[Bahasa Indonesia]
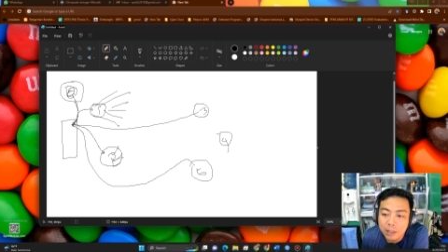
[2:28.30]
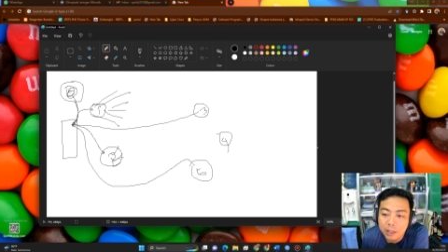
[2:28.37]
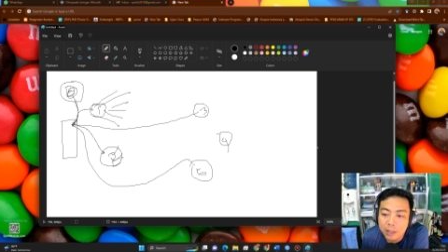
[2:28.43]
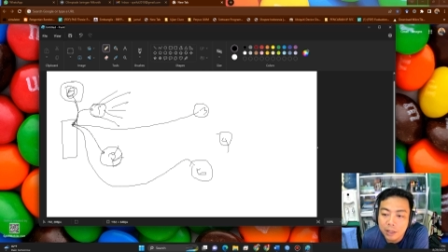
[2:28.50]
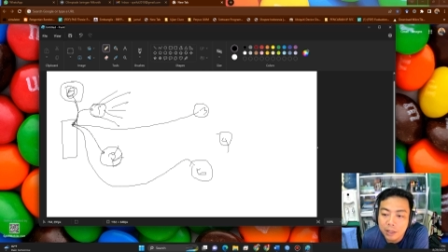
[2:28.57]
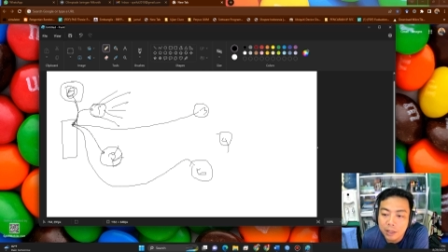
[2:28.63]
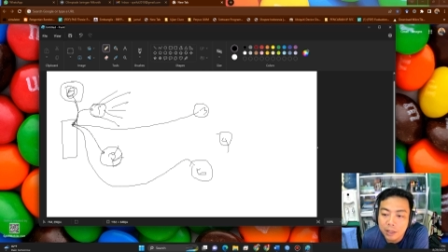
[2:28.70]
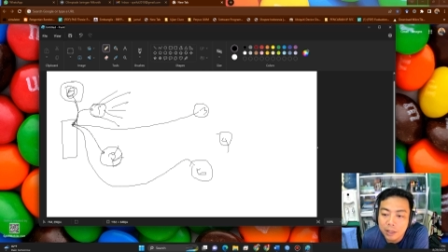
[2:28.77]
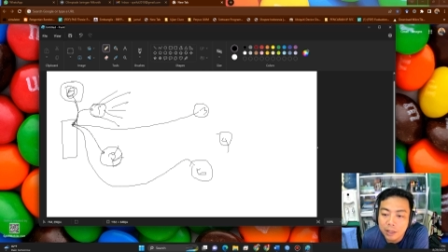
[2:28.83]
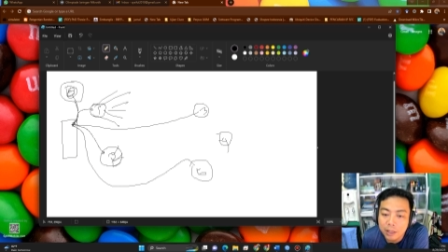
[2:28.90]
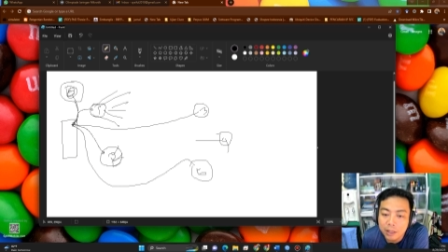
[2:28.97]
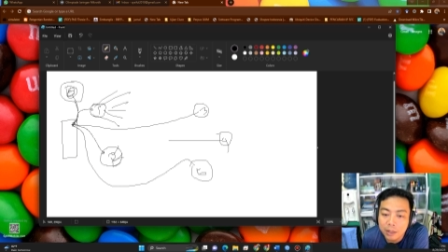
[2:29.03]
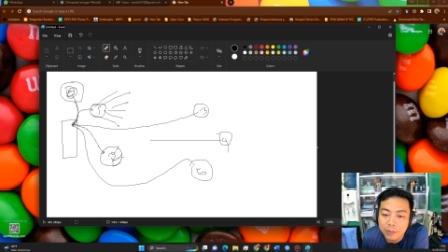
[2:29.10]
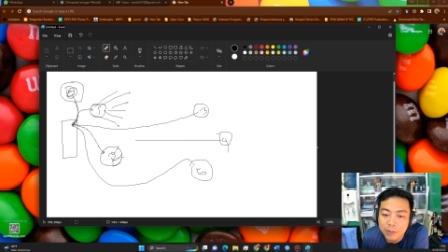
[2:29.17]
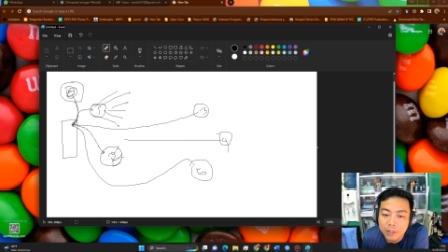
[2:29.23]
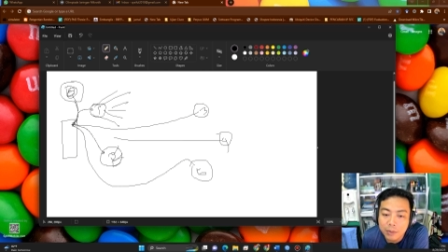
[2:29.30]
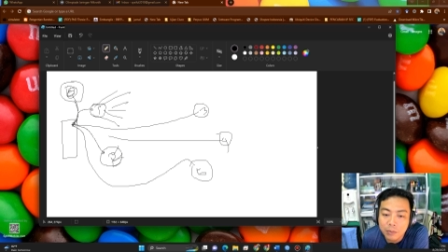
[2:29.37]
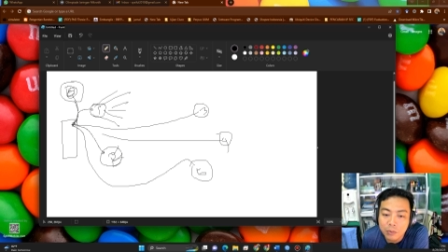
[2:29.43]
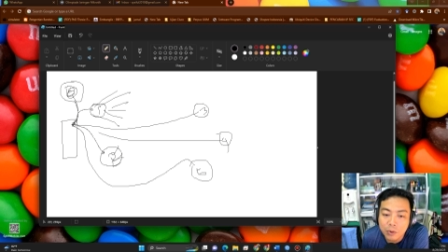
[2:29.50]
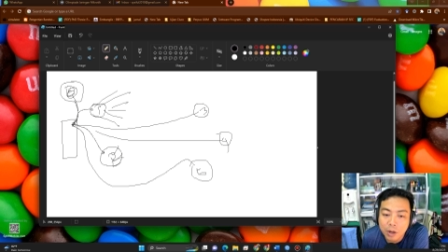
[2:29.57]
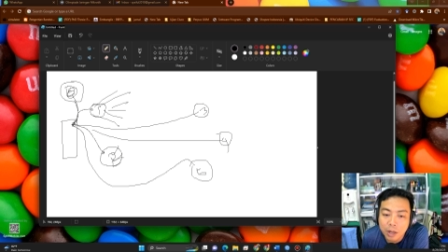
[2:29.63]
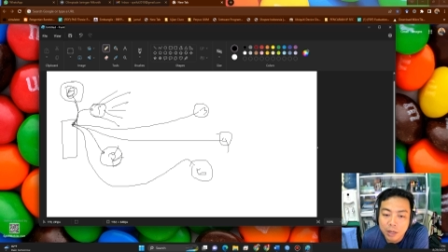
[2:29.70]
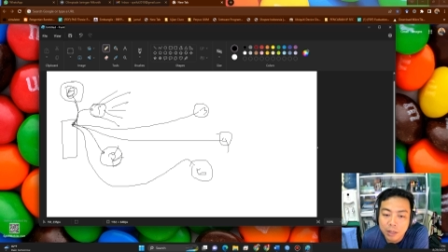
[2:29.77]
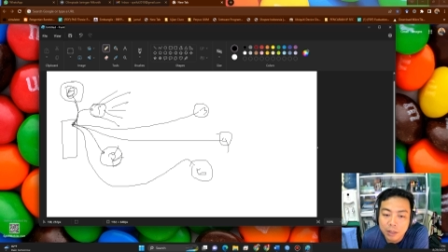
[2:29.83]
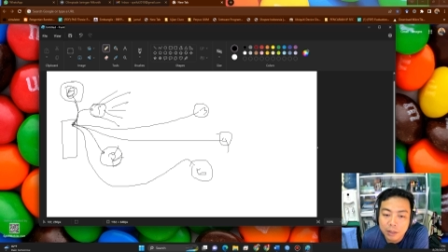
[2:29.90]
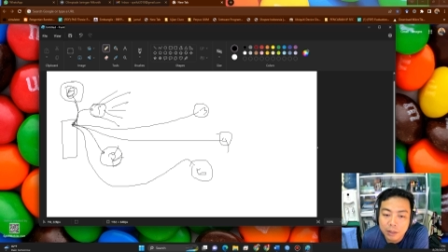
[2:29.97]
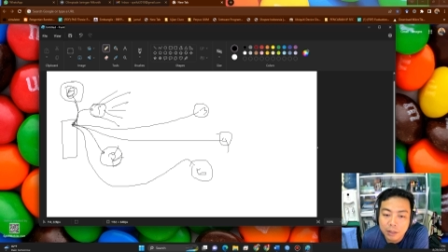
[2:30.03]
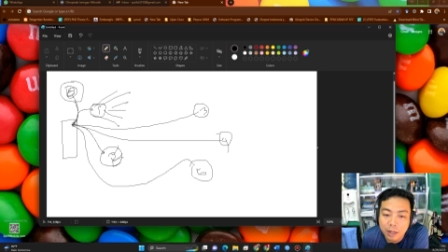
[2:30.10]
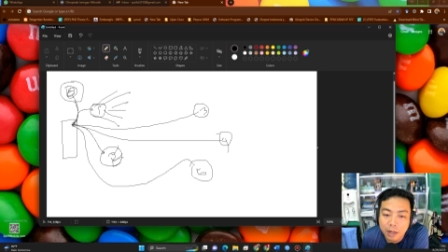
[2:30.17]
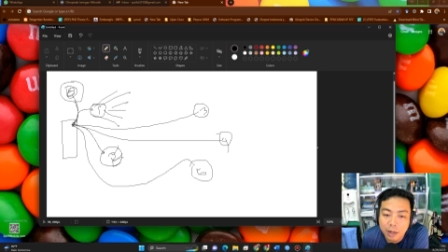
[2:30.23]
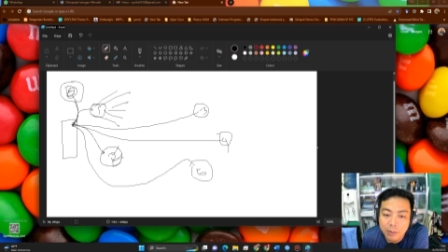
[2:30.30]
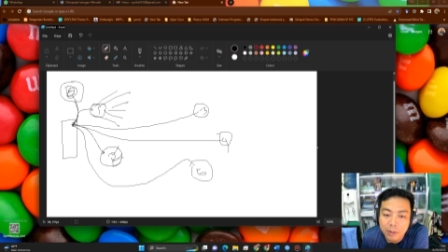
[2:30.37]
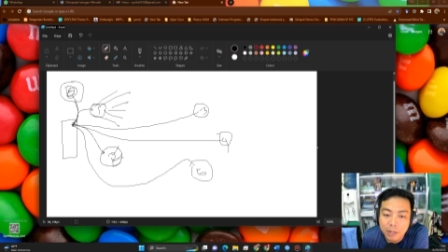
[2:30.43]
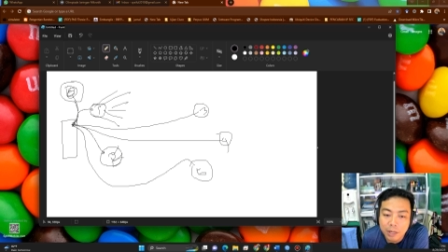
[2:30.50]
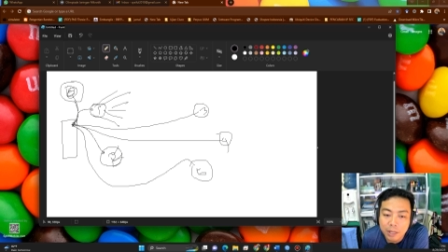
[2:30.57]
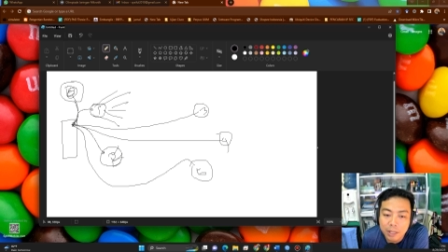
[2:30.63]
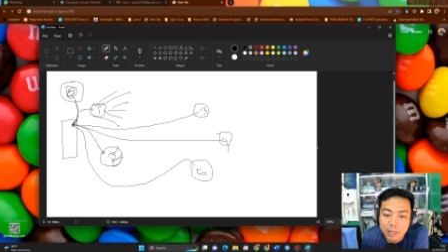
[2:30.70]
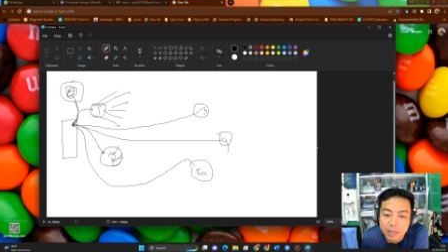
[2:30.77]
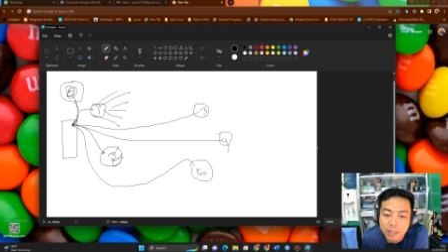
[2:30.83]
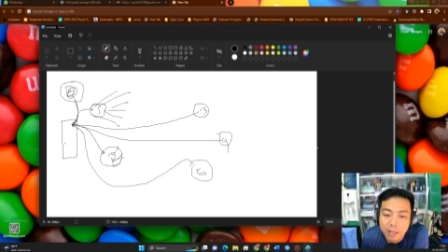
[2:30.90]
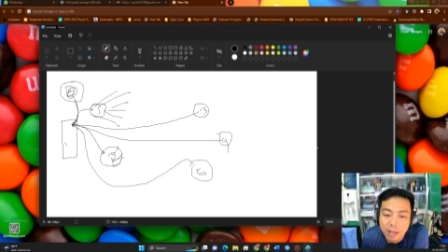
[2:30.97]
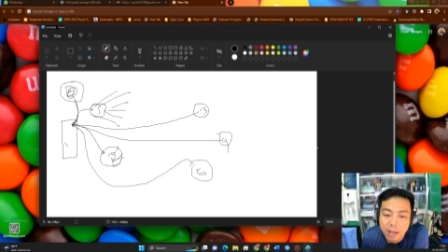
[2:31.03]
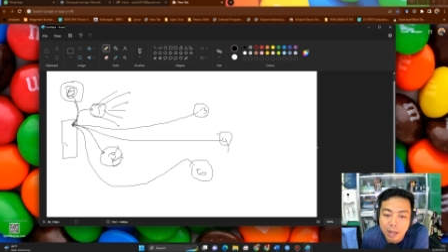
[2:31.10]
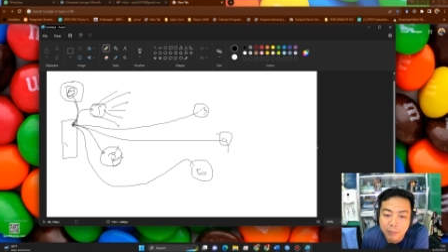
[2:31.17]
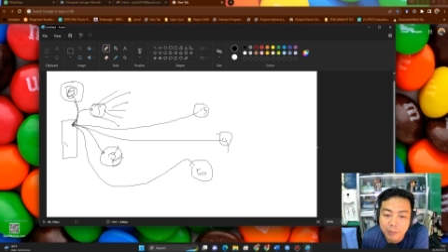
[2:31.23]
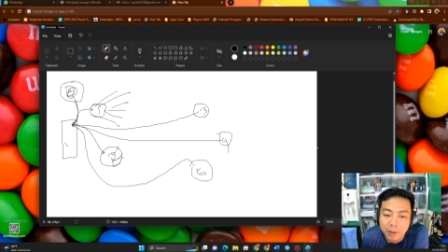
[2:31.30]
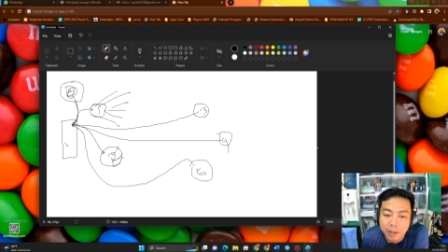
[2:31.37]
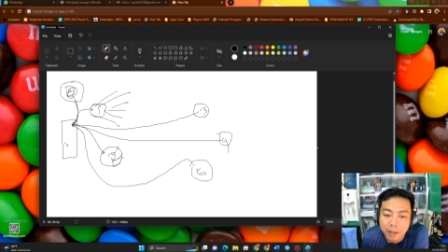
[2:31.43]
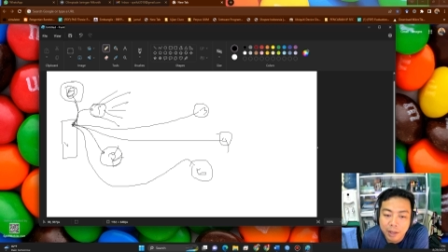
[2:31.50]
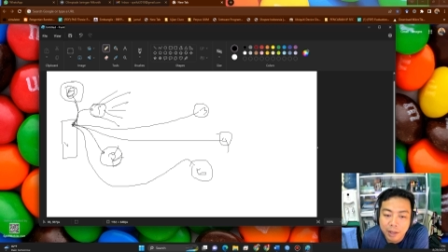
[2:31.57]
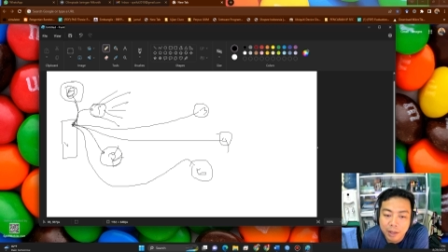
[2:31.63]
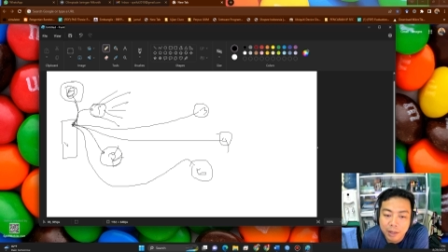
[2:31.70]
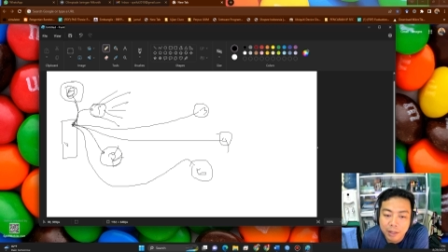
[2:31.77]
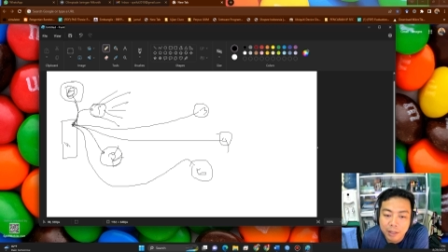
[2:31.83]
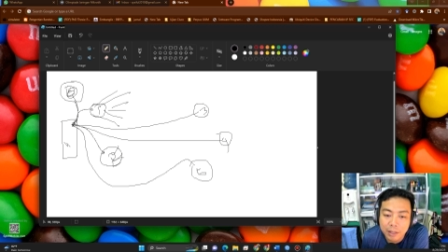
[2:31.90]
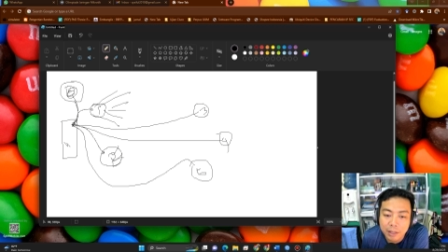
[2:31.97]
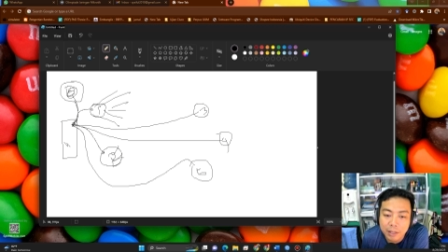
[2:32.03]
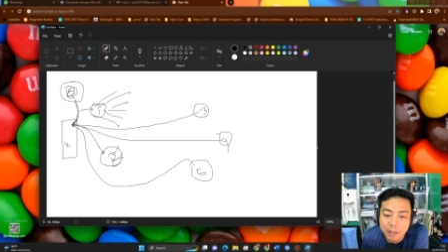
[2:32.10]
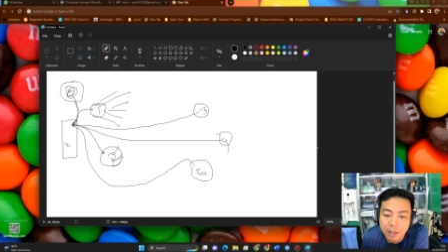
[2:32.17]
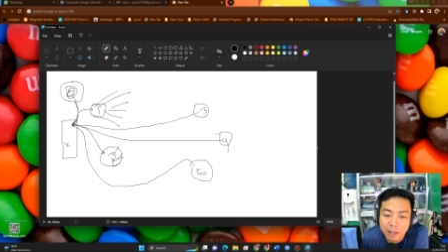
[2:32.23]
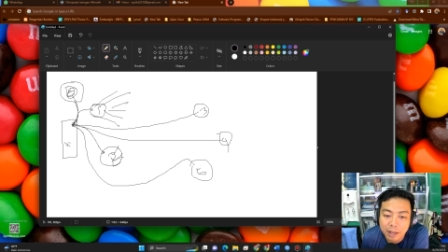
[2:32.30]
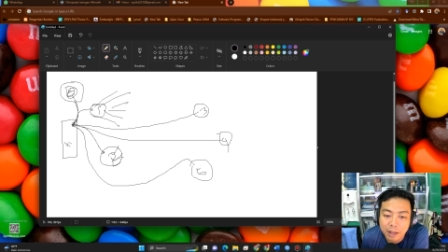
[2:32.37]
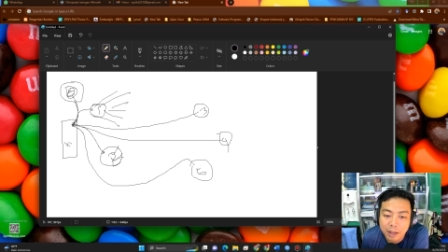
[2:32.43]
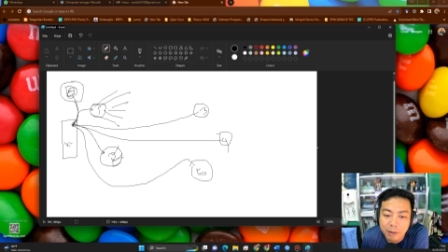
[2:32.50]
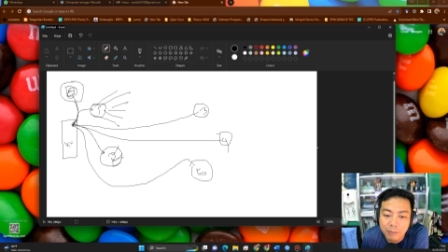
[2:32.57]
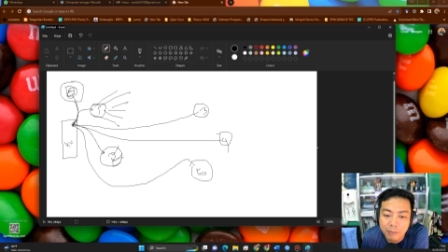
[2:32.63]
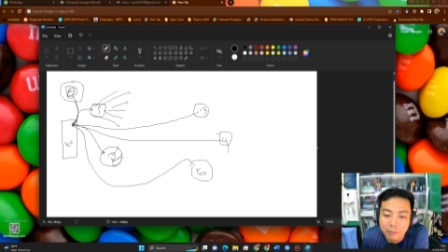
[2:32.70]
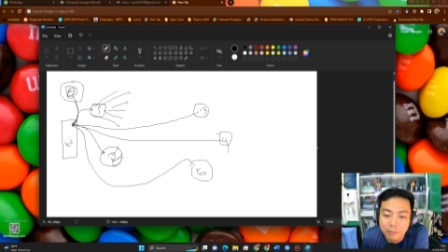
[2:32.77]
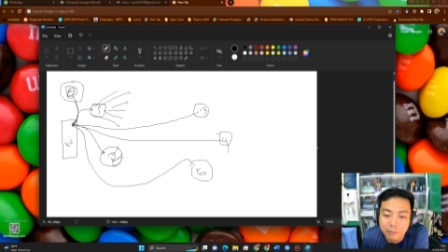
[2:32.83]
uh, kita bisa buat anggap aja ini jadinya hub ya. Ini jadinya hub.